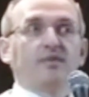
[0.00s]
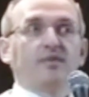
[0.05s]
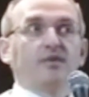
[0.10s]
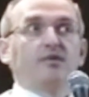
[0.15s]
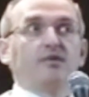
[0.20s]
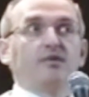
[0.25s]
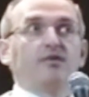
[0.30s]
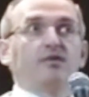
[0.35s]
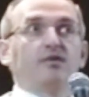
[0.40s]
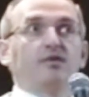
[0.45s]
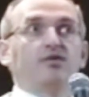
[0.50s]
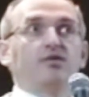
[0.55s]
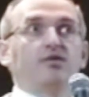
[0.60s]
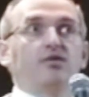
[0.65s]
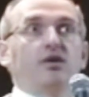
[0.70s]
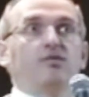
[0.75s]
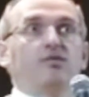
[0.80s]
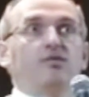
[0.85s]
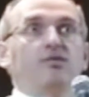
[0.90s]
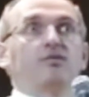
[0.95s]
Если он
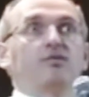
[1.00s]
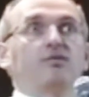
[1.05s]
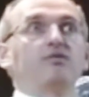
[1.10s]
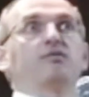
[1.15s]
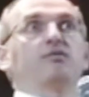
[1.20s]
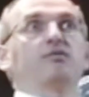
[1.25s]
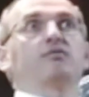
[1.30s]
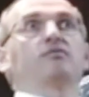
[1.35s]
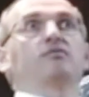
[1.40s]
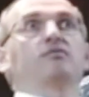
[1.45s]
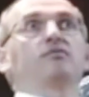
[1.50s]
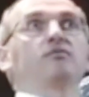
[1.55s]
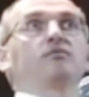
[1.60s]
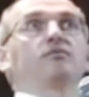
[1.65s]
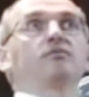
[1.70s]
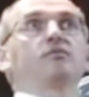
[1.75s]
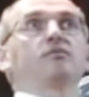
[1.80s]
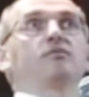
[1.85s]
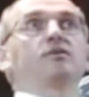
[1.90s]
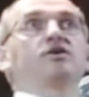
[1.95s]
еще как бы
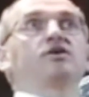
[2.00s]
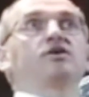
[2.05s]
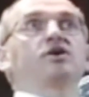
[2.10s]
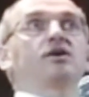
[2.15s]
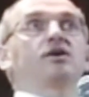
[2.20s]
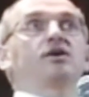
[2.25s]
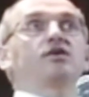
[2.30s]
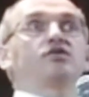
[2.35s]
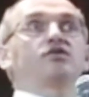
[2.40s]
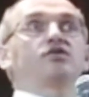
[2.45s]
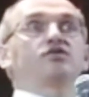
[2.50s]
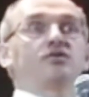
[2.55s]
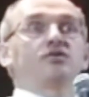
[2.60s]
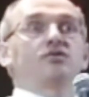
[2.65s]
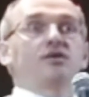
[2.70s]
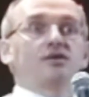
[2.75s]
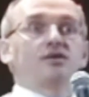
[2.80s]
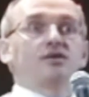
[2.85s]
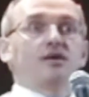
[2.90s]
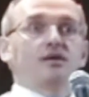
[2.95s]
зажат
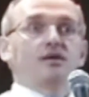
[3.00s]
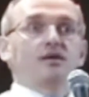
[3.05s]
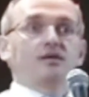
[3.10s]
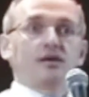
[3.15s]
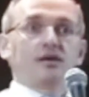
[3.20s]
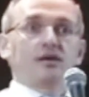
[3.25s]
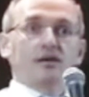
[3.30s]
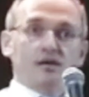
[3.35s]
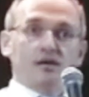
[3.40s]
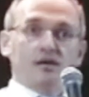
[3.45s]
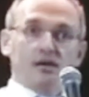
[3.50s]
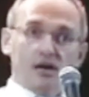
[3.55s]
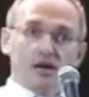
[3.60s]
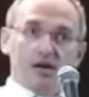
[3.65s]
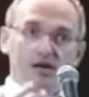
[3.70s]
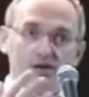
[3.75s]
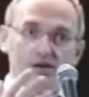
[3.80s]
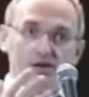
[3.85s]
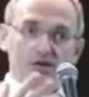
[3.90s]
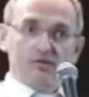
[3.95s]
чуть-чуть остался, надо
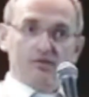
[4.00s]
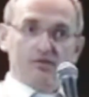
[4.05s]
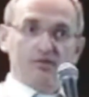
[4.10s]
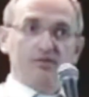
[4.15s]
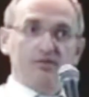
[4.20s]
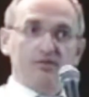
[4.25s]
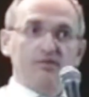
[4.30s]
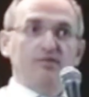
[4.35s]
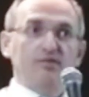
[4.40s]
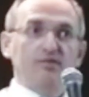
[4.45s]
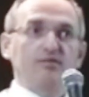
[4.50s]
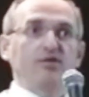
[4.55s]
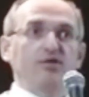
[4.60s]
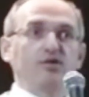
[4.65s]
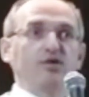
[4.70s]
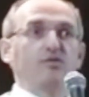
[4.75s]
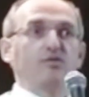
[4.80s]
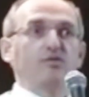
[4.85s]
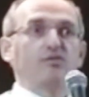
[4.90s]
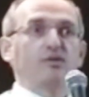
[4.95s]
дальше
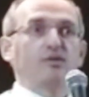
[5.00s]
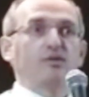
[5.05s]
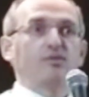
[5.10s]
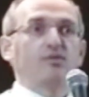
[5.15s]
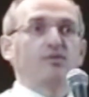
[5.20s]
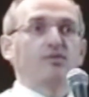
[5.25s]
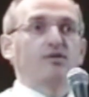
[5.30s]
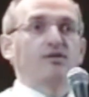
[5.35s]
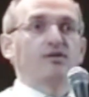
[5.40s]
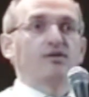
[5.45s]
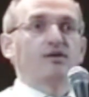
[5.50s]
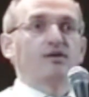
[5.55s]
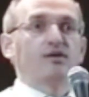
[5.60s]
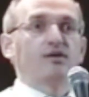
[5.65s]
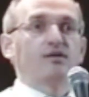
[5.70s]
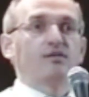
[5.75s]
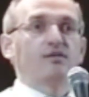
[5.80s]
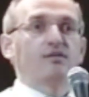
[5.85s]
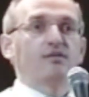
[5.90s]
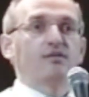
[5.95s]
служить ему, заботиться
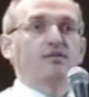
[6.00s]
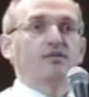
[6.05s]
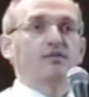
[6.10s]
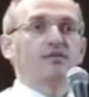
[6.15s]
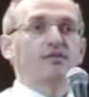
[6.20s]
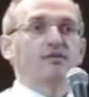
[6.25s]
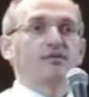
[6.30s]
о нем.